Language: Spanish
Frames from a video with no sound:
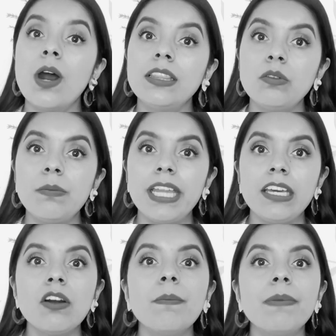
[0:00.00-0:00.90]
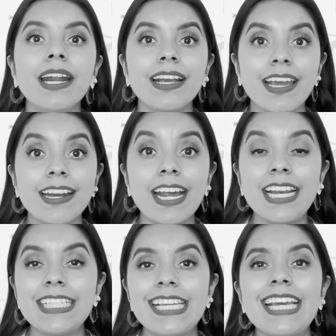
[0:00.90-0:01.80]
o a tu médico para que
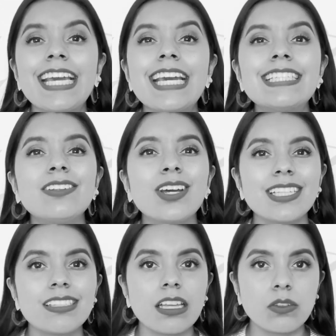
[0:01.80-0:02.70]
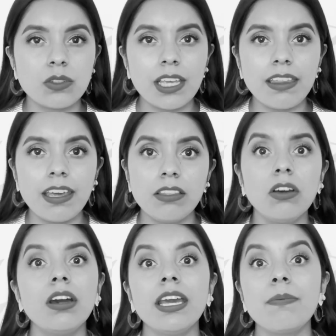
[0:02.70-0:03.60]
analicen qué es lo que está
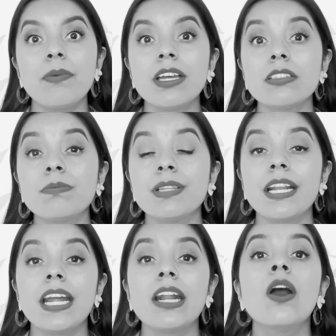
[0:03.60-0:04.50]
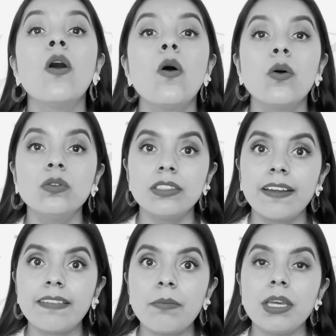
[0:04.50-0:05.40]
sucediendo y puedas obtener un
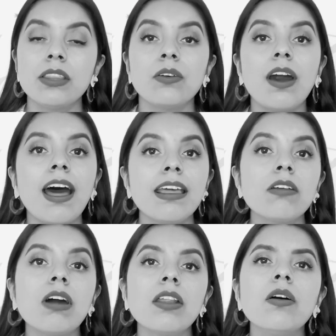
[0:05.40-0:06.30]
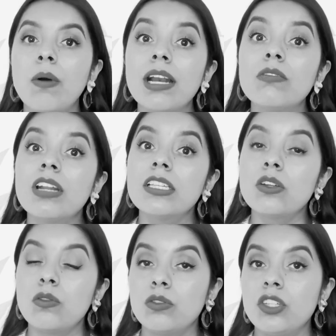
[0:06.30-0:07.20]
tratamiento adecuado o alguna
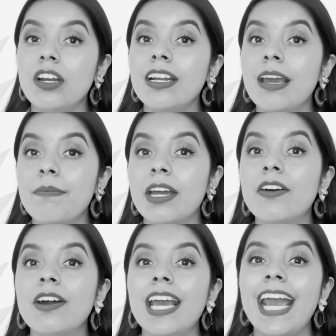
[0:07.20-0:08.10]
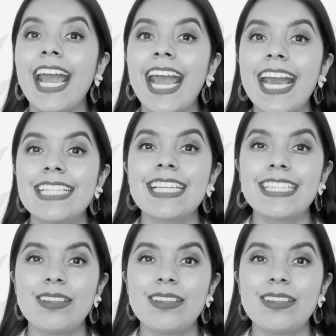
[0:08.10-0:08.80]
solución que mejore esa